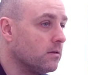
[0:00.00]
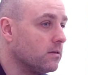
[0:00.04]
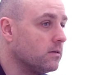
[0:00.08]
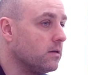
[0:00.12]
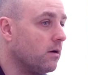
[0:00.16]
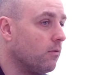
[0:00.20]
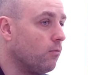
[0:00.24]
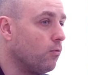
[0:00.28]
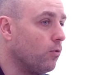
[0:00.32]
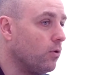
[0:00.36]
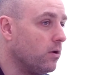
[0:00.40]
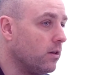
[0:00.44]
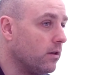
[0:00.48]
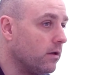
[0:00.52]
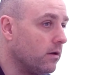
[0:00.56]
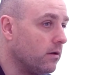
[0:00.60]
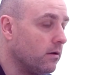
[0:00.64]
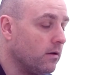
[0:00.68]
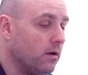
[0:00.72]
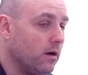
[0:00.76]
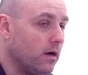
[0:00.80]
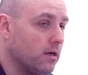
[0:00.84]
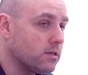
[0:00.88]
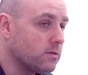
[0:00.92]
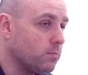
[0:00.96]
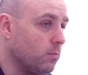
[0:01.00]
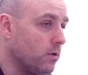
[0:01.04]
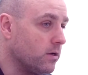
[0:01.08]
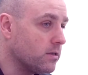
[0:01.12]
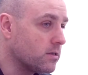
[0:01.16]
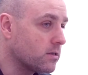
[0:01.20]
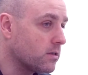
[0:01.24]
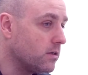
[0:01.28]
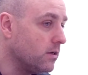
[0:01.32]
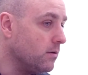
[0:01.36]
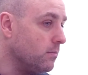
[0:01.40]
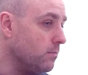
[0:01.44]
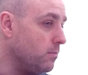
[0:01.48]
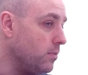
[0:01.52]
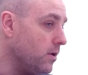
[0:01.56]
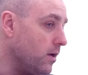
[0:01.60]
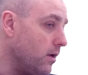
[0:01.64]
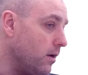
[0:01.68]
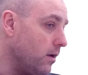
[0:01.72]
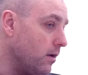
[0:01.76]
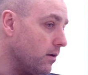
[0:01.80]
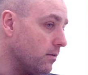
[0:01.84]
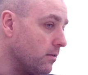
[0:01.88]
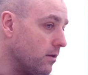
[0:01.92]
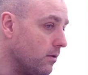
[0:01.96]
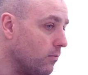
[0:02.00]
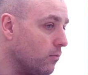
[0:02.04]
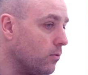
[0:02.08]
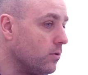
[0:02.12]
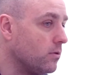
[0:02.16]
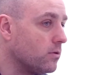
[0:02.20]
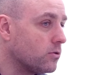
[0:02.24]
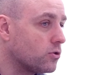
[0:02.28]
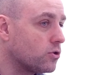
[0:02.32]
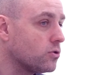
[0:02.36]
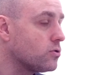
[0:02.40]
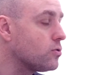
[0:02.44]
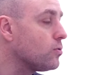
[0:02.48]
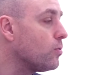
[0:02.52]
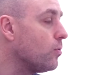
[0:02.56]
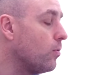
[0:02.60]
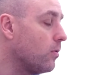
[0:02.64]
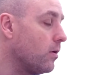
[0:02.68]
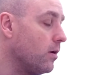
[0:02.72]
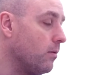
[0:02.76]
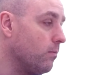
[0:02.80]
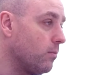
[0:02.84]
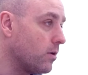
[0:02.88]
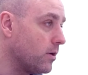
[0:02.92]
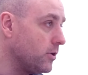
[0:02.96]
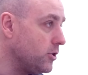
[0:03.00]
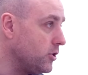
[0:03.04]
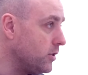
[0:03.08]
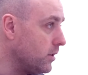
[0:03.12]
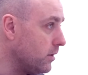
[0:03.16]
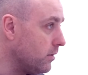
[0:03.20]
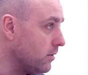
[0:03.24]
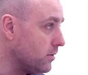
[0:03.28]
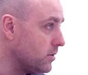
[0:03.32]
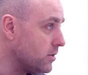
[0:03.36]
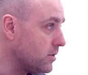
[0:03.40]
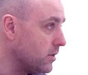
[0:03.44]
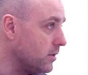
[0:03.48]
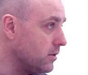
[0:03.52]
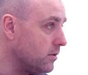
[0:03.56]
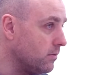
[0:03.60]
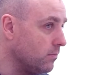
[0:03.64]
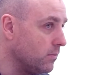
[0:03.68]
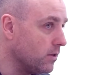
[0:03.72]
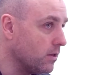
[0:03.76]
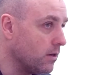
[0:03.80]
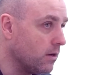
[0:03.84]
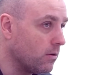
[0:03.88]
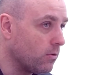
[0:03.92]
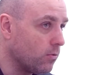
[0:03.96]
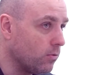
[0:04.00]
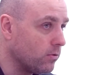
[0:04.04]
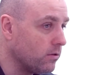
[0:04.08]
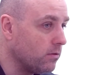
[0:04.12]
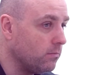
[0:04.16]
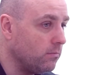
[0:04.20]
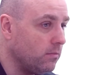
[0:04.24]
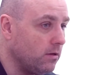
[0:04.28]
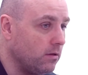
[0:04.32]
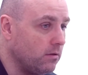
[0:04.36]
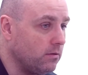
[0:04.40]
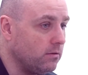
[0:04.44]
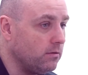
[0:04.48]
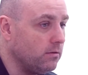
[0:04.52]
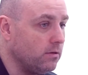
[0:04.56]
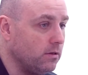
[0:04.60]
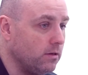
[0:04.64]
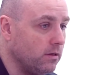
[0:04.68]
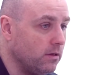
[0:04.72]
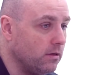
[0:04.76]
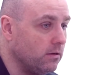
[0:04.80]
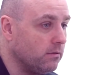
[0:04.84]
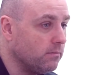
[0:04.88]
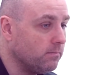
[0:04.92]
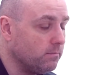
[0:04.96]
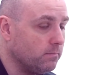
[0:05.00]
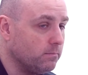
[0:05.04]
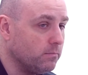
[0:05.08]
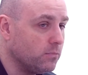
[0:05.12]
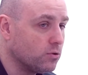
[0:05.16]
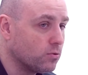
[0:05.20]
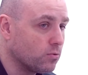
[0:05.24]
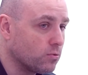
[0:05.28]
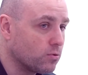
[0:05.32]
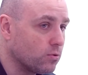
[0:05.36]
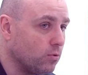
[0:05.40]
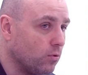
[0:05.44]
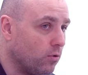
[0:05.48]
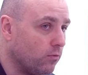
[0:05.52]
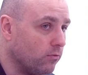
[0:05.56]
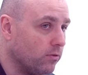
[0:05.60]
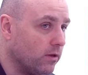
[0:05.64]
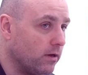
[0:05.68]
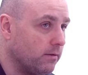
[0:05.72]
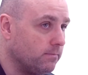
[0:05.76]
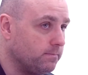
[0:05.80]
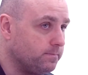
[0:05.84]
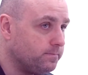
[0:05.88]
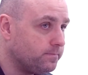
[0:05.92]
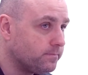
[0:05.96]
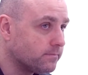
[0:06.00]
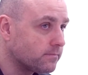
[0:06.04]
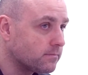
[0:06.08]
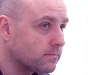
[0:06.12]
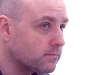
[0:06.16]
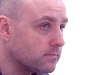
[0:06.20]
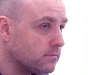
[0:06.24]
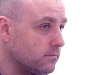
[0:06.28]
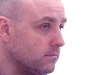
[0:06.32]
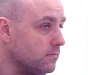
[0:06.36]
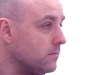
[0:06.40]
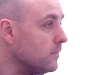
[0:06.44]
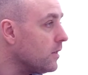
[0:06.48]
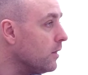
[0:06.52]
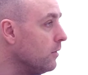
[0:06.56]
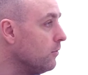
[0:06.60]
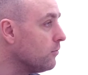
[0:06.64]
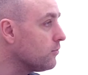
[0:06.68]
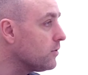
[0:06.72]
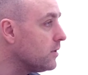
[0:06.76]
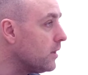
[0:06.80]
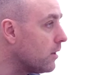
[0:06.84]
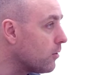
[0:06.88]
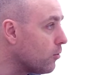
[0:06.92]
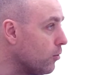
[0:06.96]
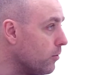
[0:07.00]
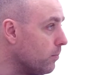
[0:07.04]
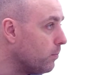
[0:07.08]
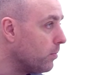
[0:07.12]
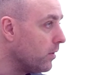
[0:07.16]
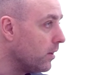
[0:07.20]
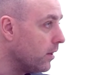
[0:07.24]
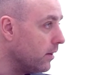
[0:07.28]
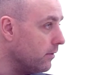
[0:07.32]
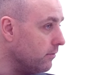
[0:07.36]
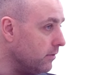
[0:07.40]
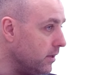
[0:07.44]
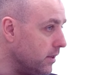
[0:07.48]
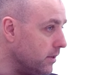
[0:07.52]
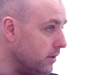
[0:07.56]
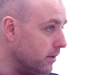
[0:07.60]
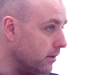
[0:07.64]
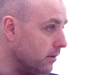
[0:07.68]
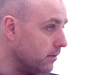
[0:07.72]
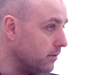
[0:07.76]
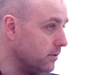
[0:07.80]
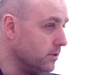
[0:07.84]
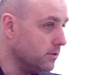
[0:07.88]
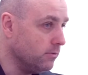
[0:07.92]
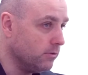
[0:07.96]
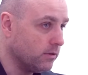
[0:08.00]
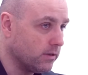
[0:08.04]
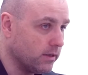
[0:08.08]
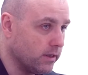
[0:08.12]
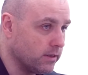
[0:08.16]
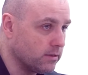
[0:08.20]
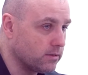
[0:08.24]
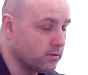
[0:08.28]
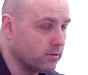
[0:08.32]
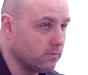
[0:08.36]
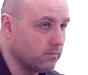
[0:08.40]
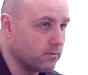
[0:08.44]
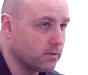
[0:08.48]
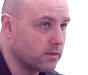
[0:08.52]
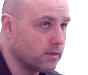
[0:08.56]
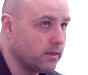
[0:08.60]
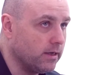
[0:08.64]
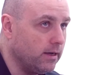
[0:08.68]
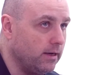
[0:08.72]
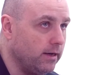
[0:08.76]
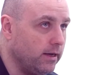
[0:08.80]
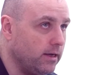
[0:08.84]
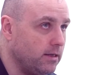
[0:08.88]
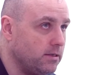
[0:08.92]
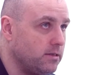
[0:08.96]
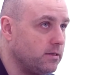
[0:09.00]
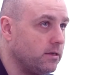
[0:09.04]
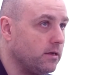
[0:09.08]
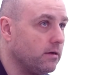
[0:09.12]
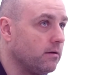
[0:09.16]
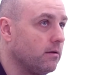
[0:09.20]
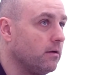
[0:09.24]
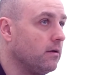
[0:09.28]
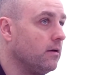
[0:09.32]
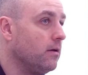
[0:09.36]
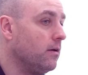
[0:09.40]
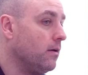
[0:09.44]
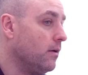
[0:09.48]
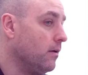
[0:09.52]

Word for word: довольно Османская империя довольно жестоко обращалась с этими народами, и, безусловно, во второй половине 19 столетия,